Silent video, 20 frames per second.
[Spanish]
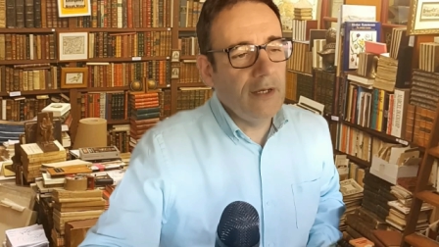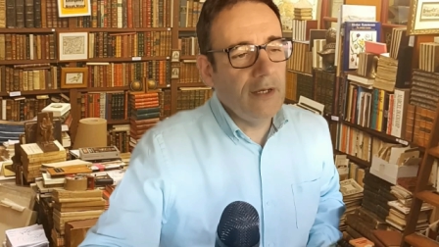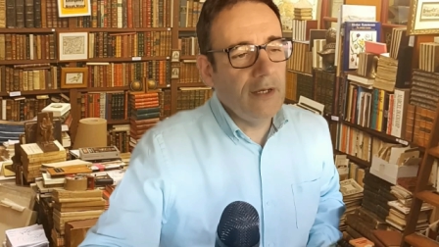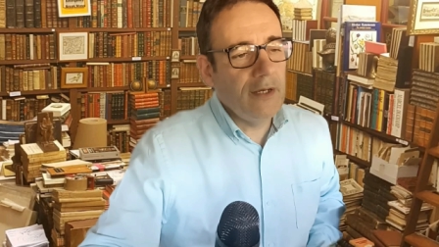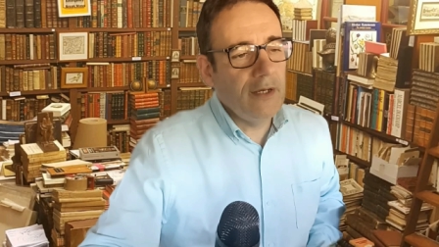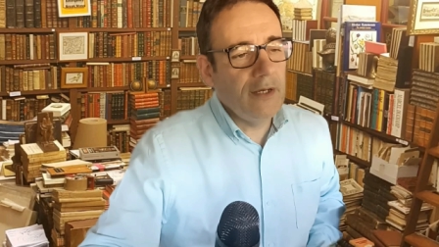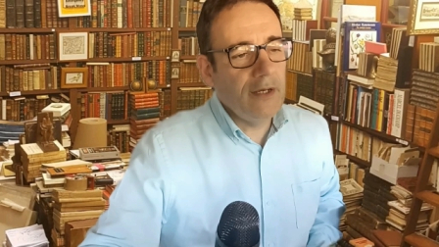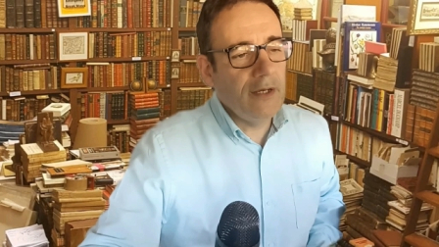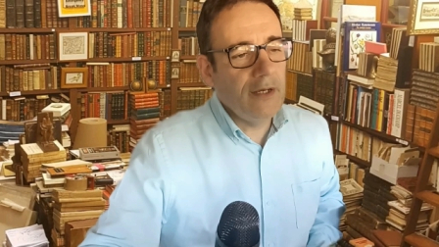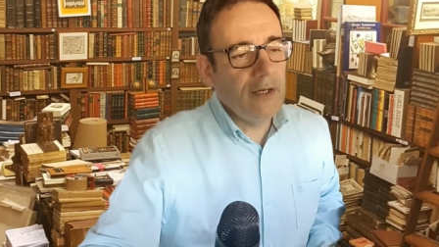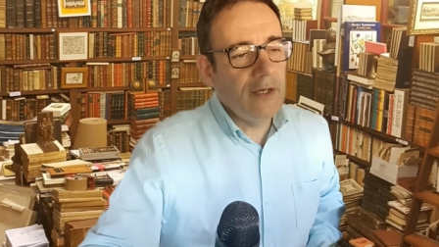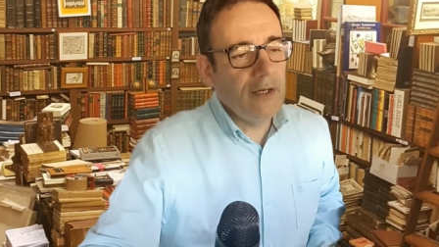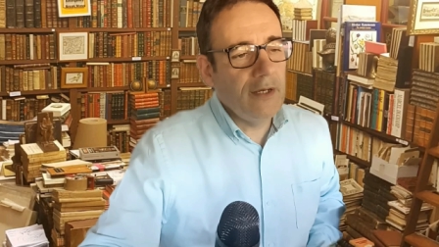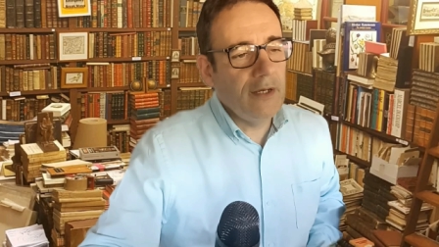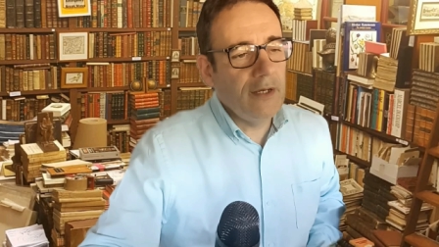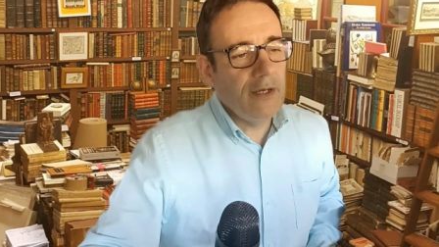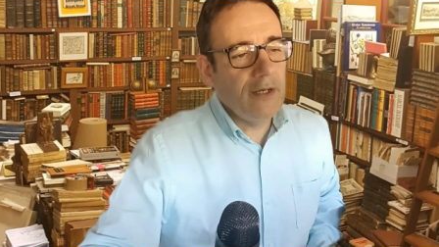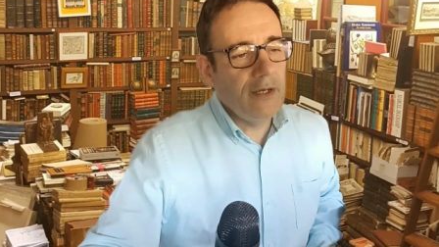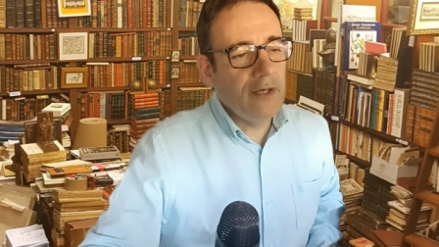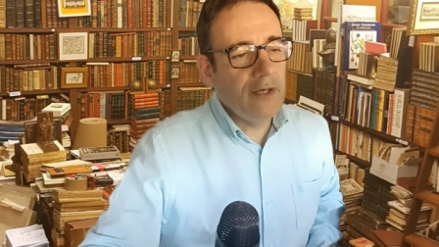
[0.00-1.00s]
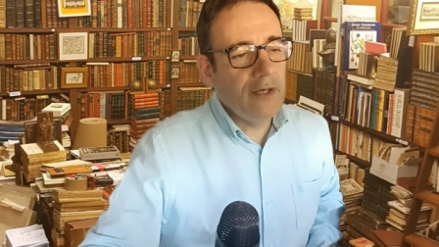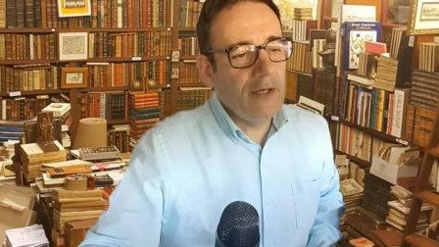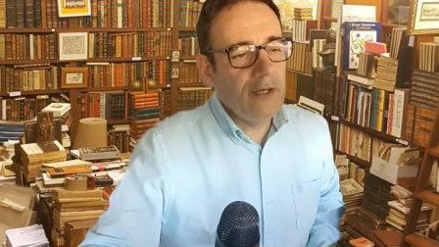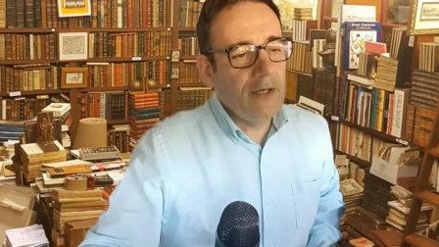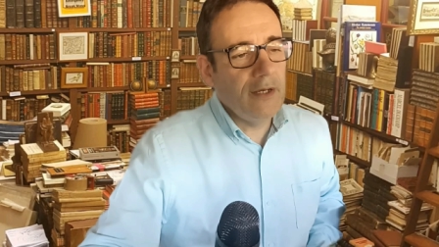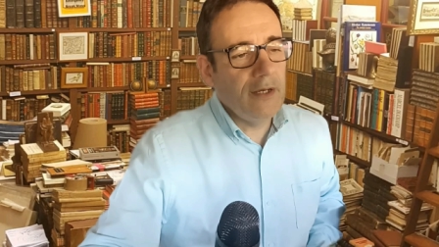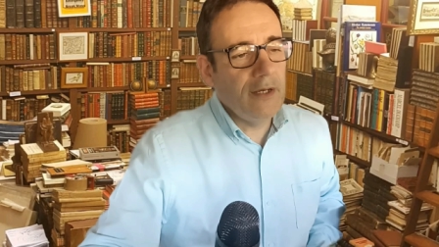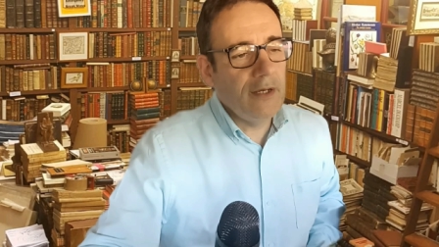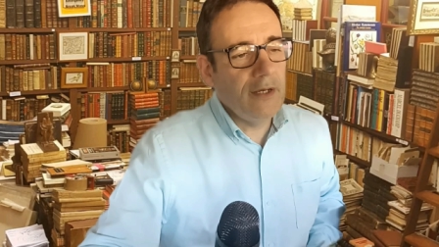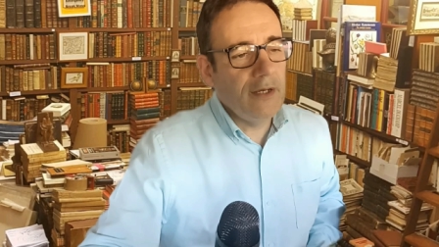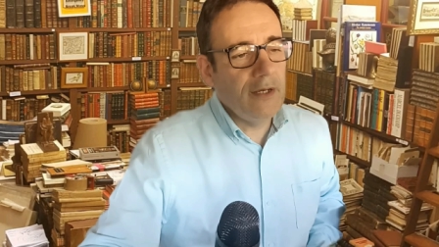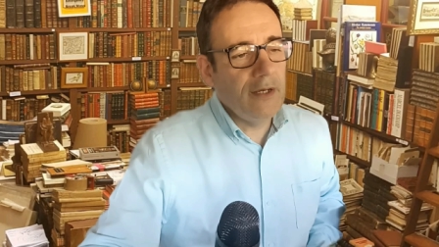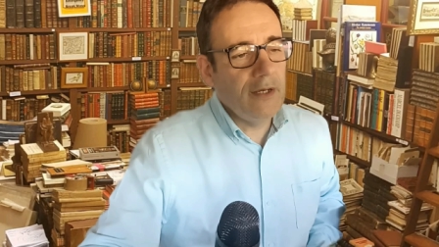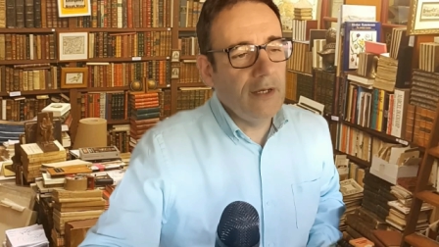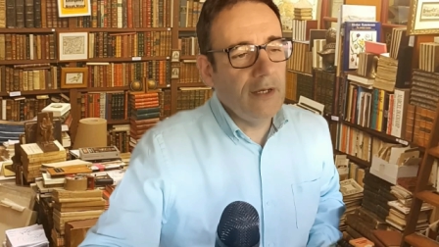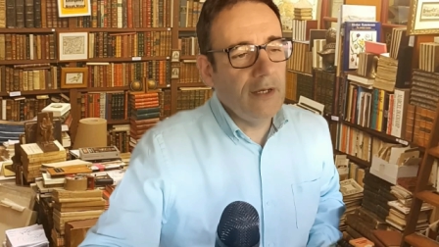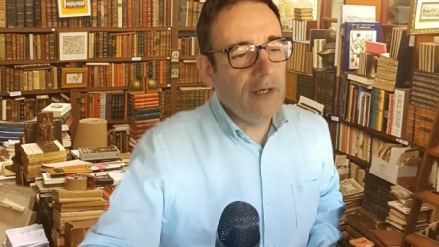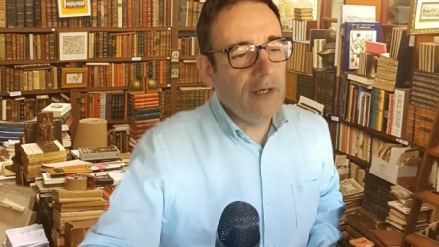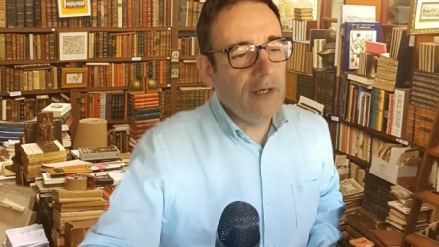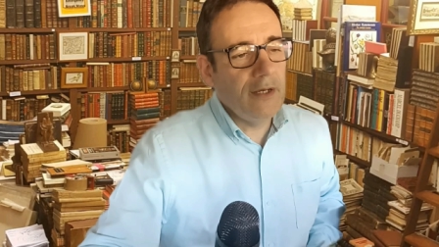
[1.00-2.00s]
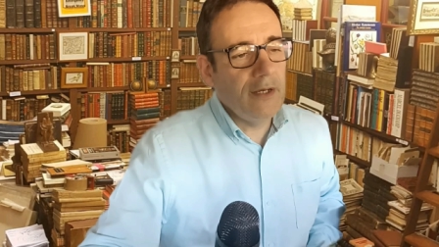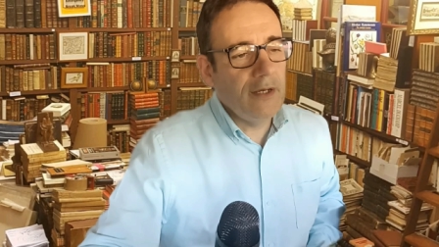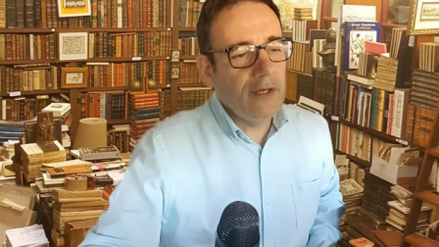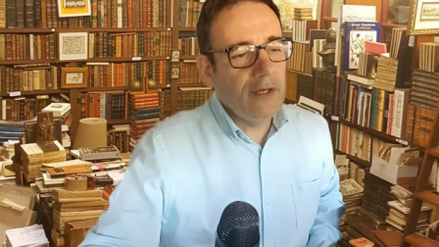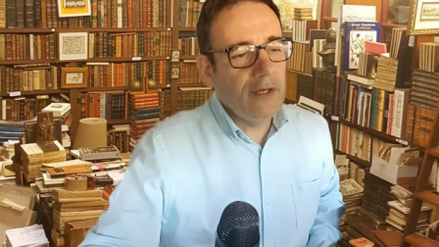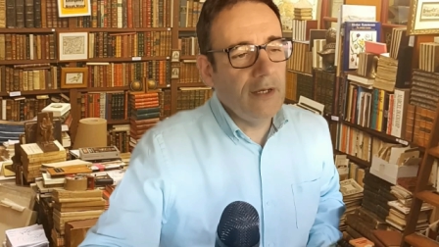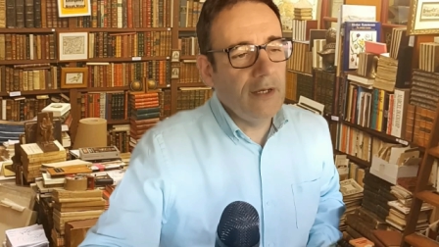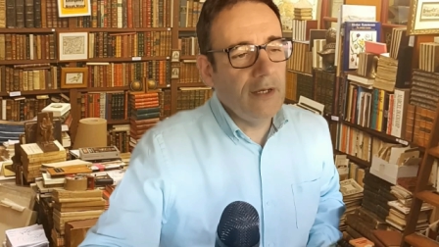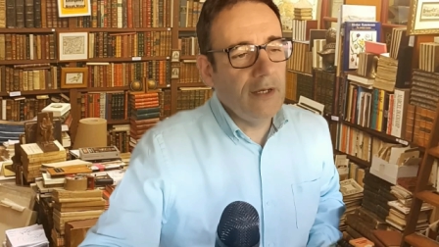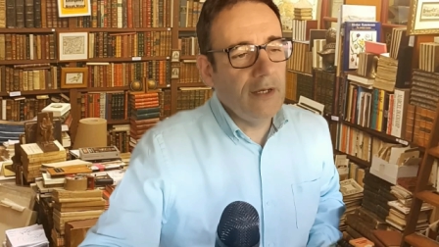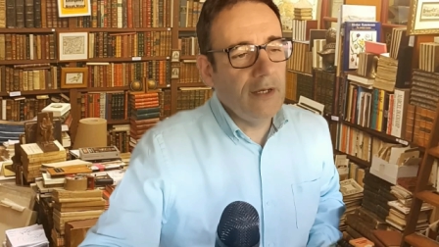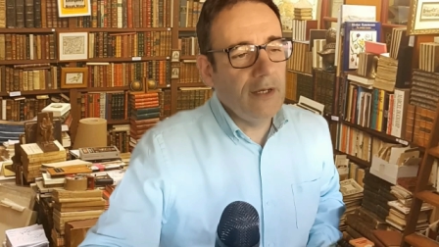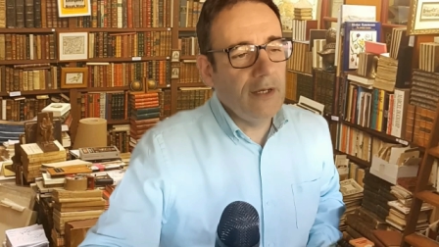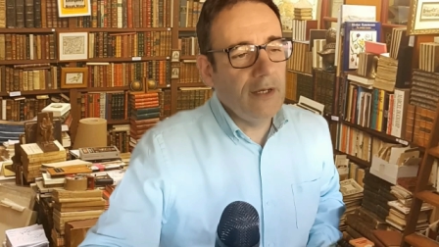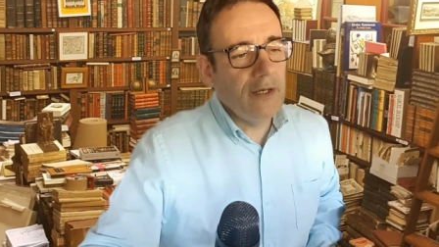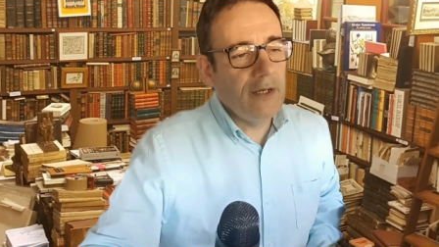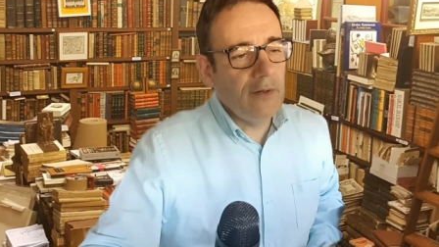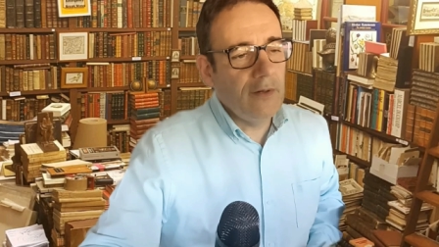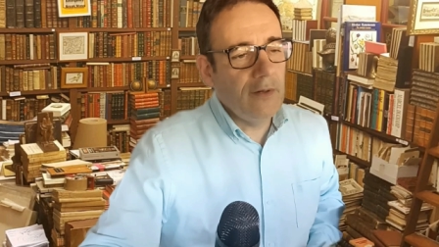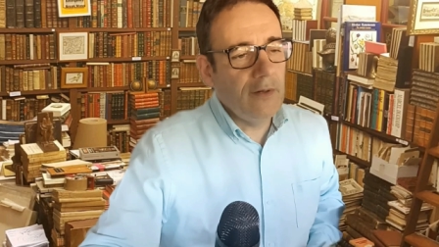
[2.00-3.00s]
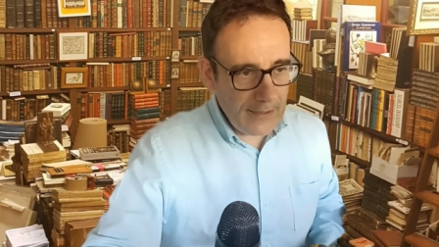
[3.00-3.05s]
primumgradus.gmail.com o bien,